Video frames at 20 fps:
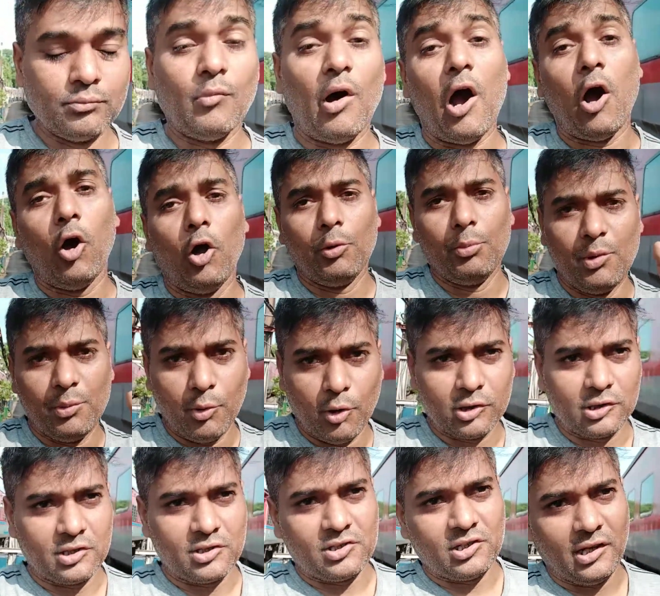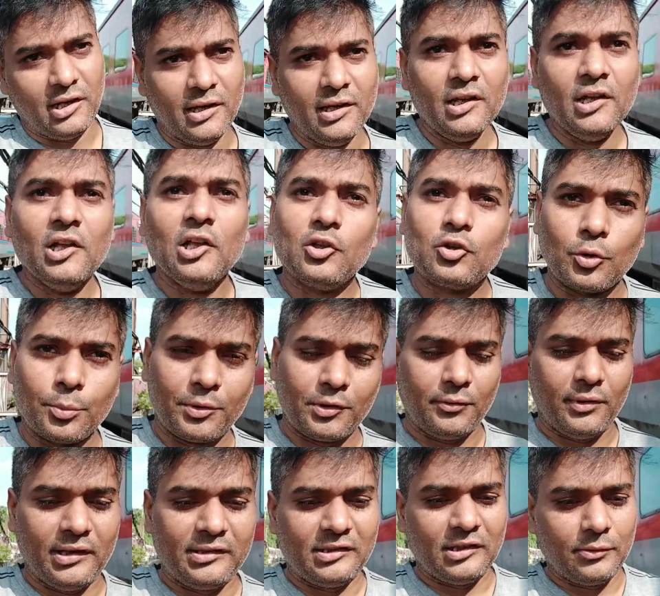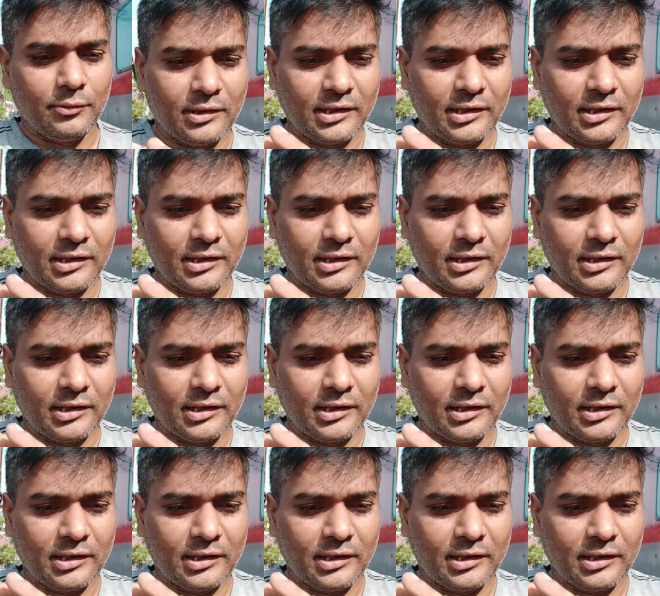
माहौल भी बहुत अच्छा है सुपरवाइज़र